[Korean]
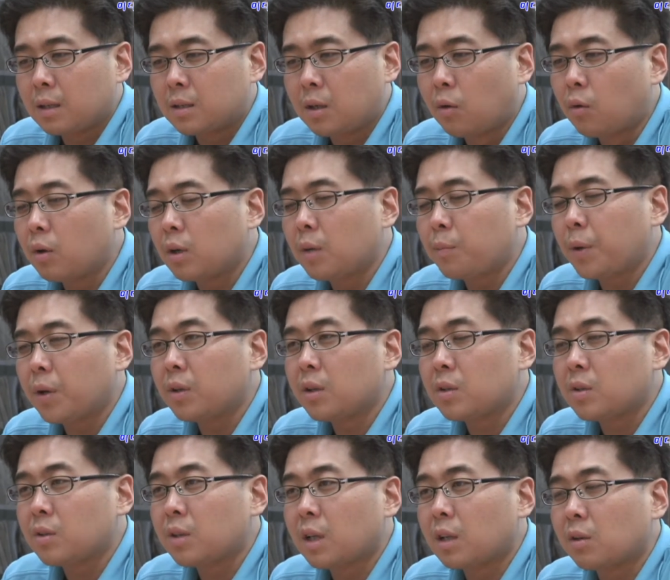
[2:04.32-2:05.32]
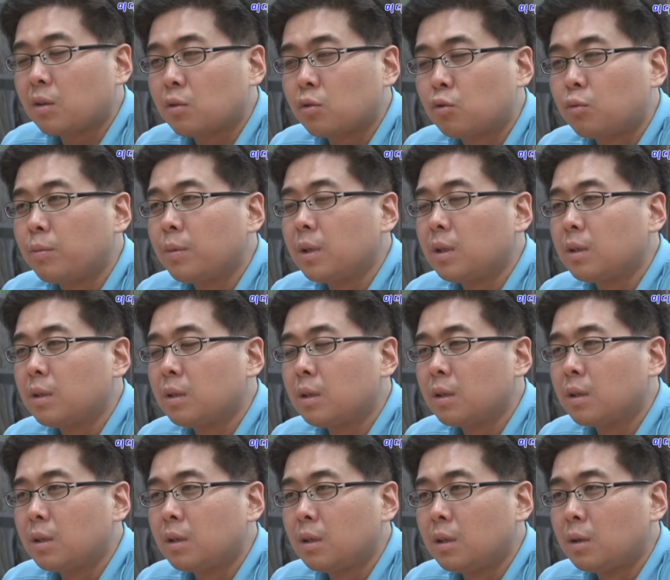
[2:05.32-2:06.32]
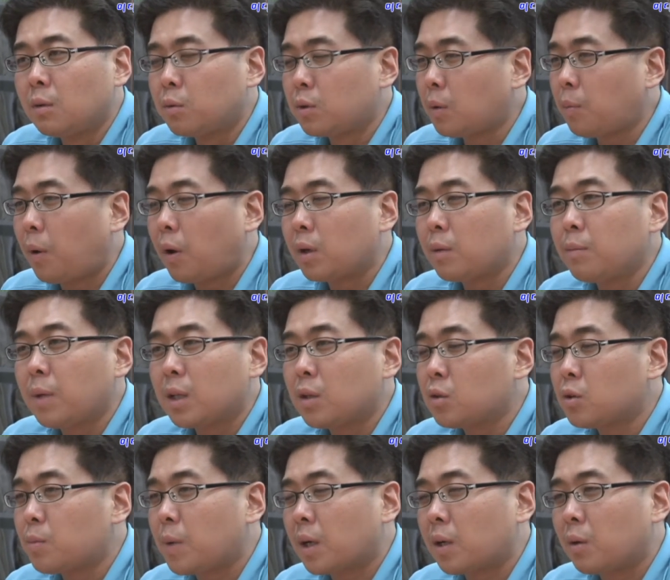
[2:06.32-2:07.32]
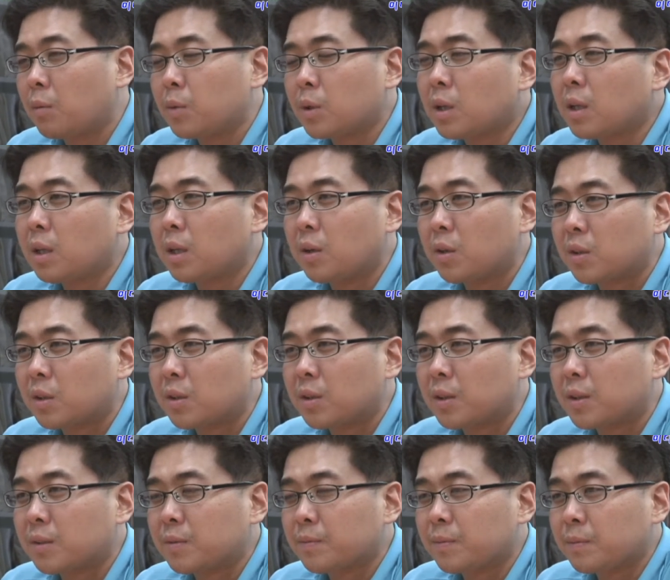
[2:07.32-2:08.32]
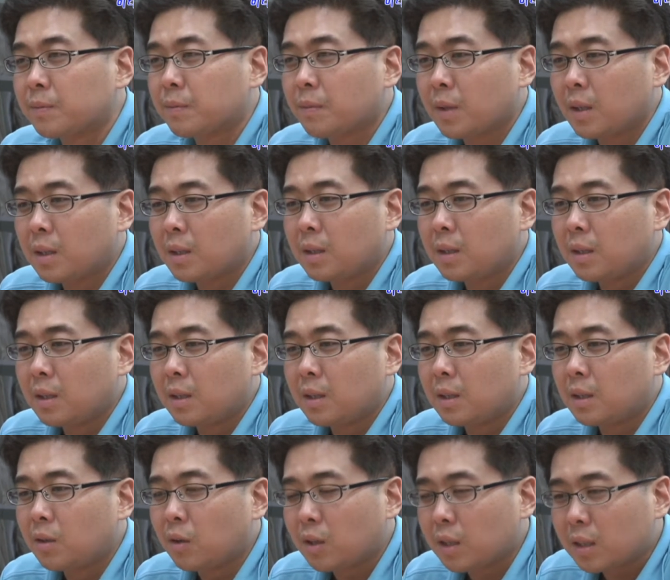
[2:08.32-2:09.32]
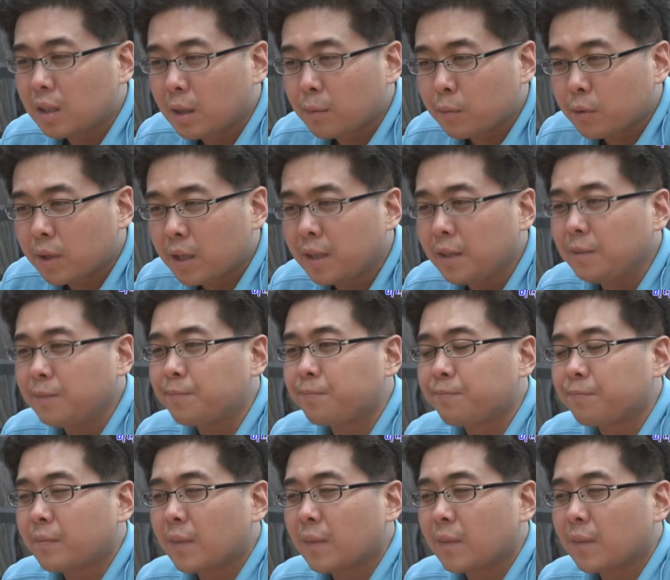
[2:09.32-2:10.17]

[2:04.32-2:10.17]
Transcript: 정권의 편에 선다는 건 국민들로부터 버림받을 수밖에 없는 길이거든요. 그렇기 때문에